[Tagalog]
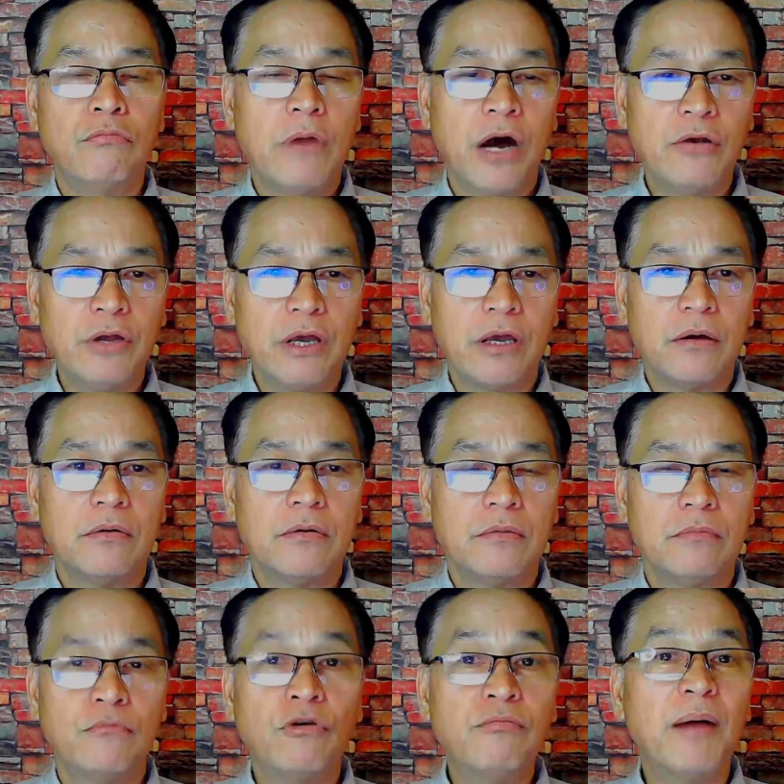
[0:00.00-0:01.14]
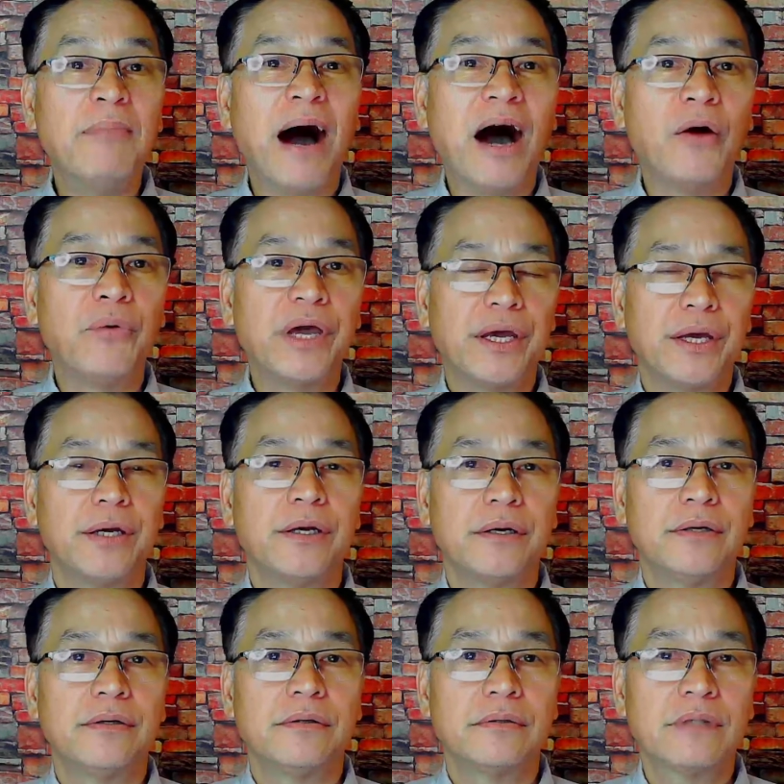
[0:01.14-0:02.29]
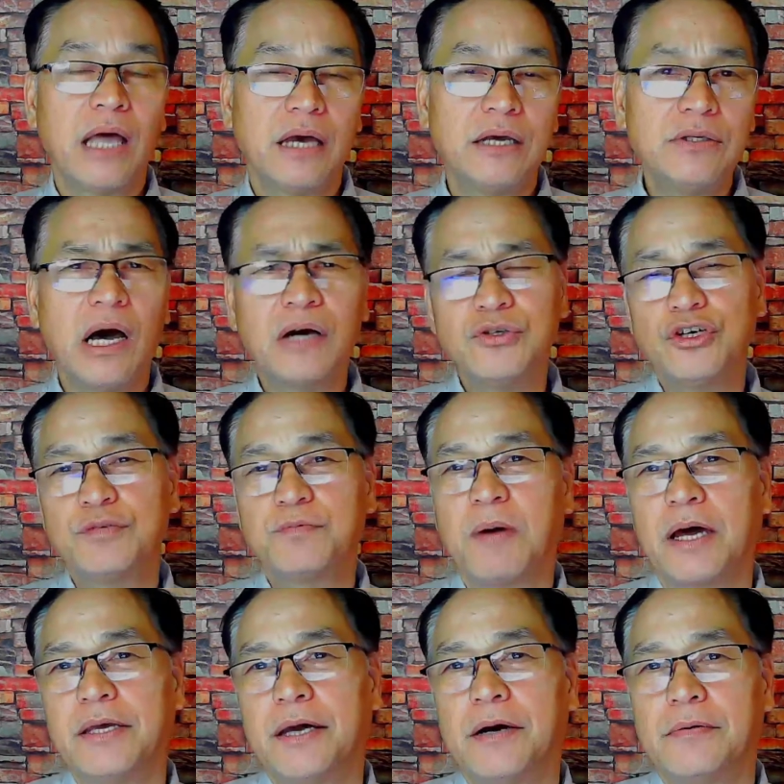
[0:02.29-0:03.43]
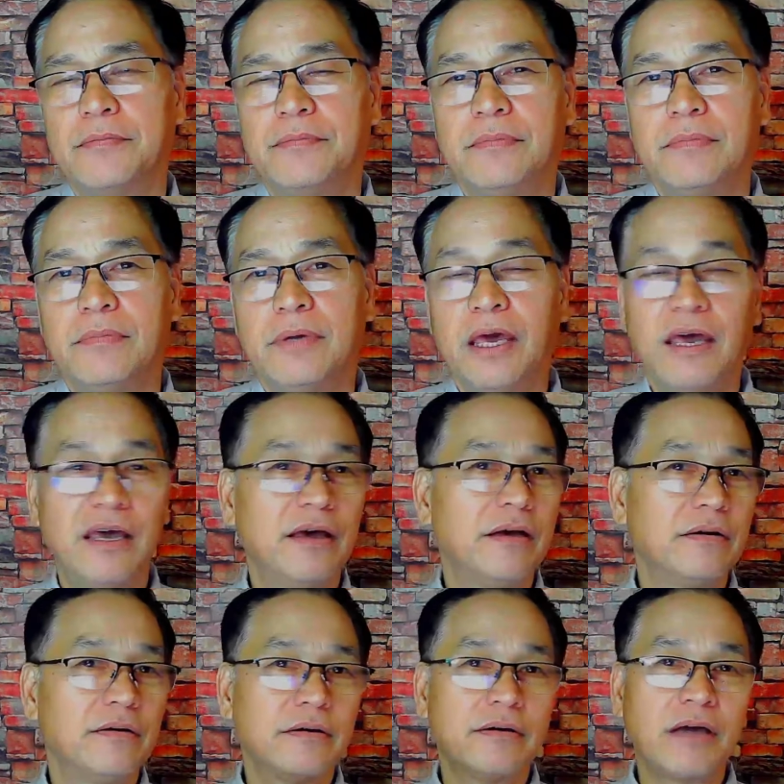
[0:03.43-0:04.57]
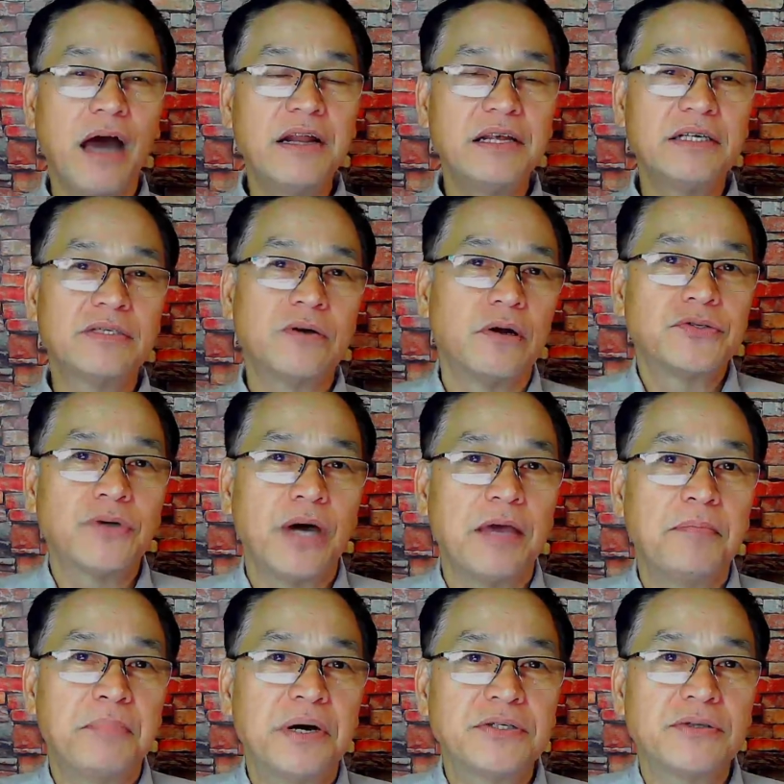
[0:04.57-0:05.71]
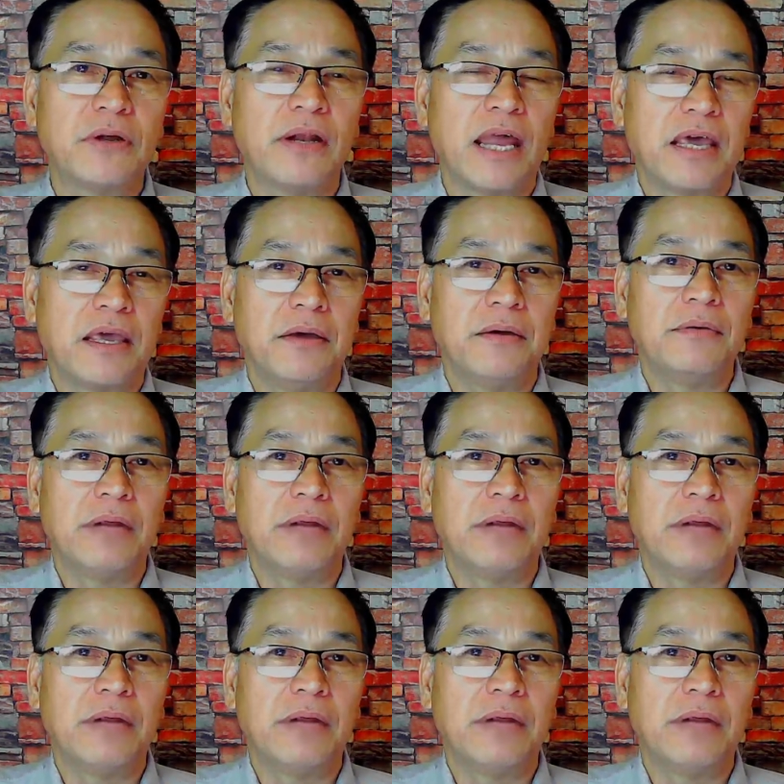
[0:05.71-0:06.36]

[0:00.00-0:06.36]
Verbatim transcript: ano eh, bumabawi. Ang Diyos pa kaya. Eh, God is also a person like you,